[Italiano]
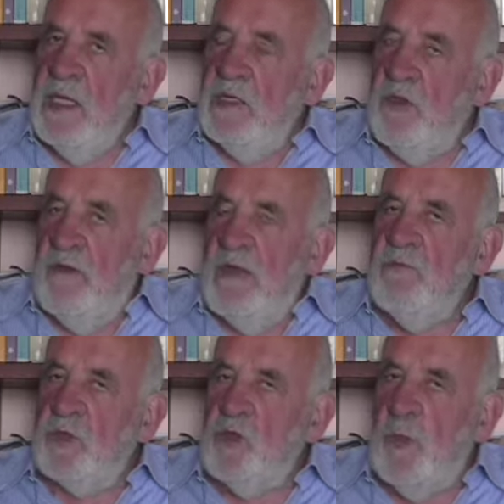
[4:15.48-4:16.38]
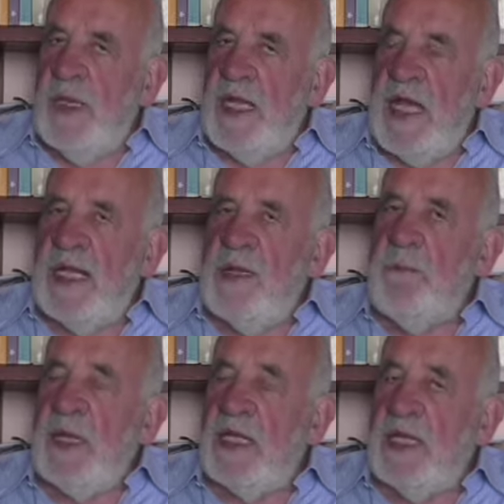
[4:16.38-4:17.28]
Dovremmo superare
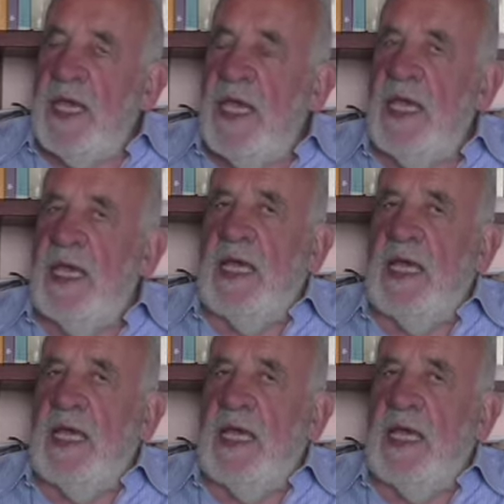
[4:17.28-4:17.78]
perché